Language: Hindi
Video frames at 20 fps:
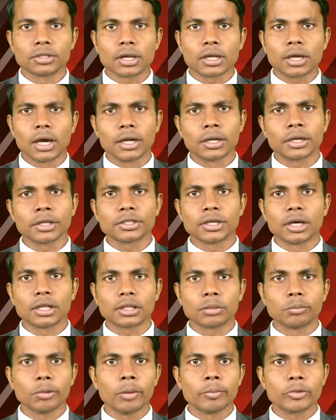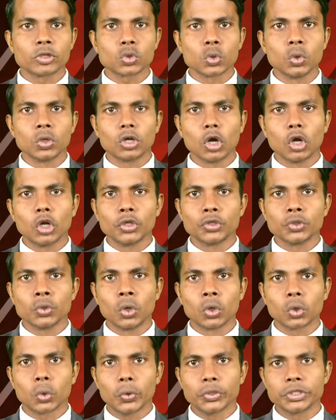सरकार ने जहां तमाम स्कूल
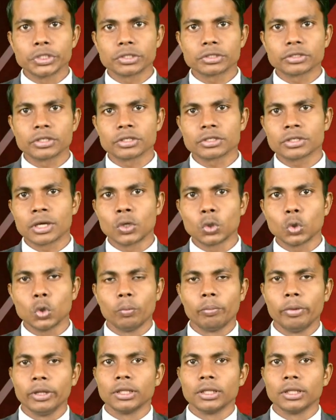कॉलेजों और कोचिंग संस्थानों को